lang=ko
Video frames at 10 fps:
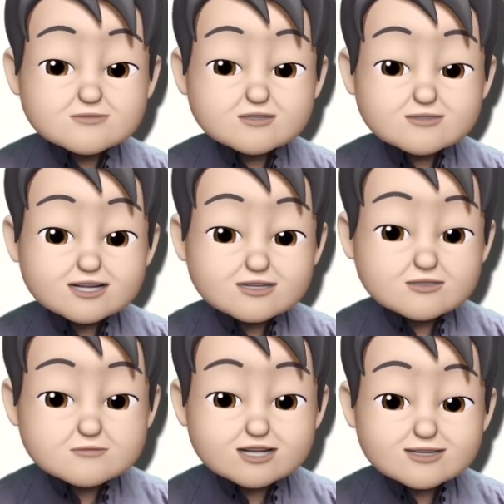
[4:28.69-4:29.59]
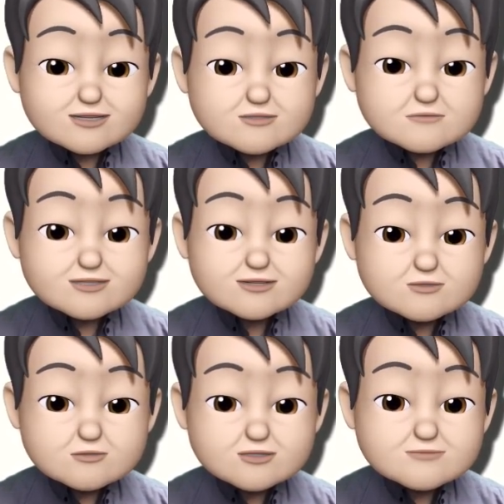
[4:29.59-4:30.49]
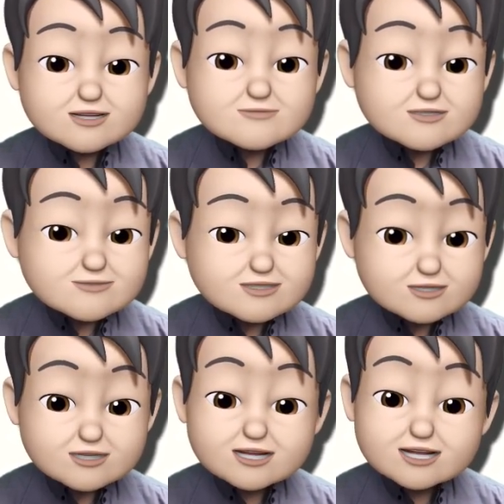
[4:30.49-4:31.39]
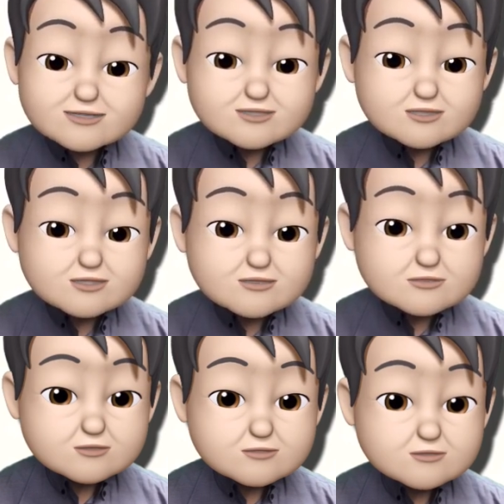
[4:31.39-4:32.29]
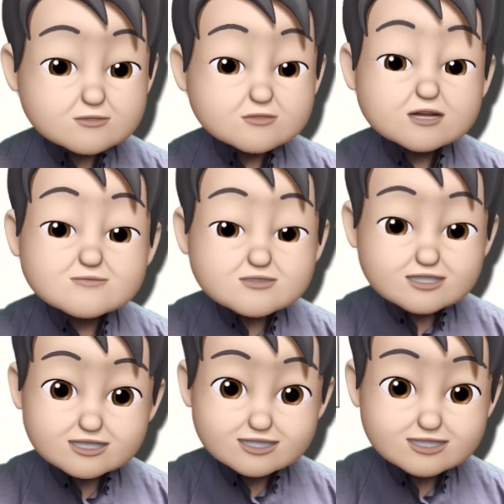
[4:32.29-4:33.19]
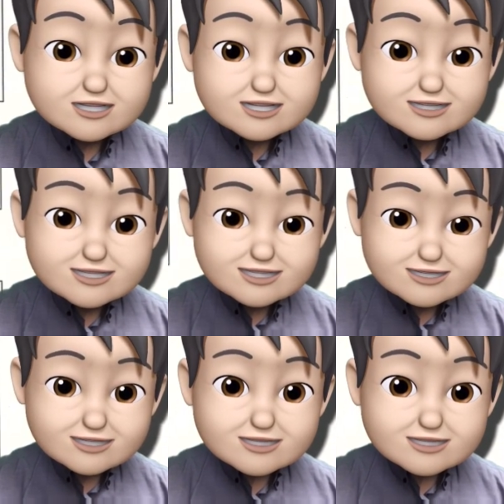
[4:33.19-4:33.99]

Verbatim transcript: language barrier by using Babel PC helped contribute to conflict가 이제